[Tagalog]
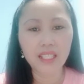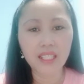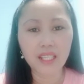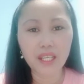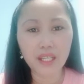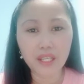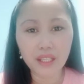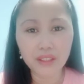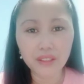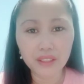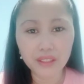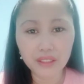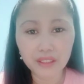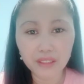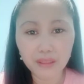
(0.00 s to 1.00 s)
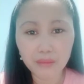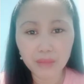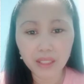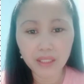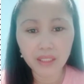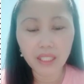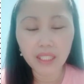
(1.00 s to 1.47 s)
another na
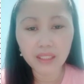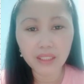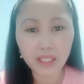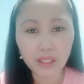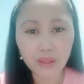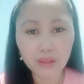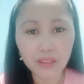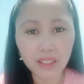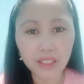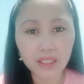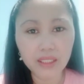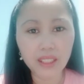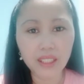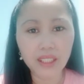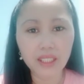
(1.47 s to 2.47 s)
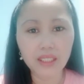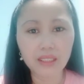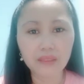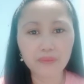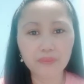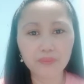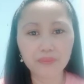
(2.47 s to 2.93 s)
naman lockdown at saka
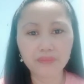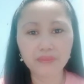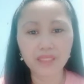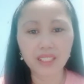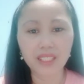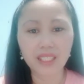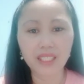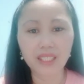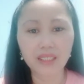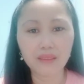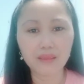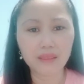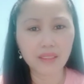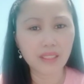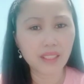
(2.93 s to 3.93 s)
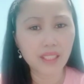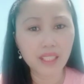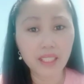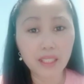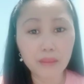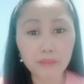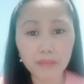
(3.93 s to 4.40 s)
ang
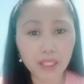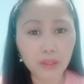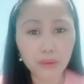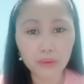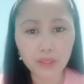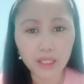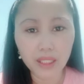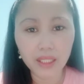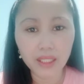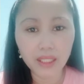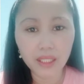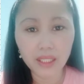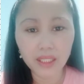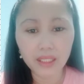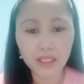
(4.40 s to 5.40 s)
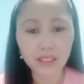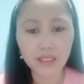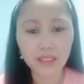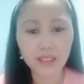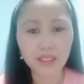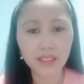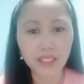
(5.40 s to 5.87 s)
panahon talaga
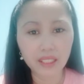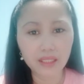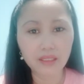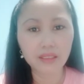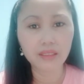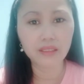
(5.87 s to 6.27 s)
God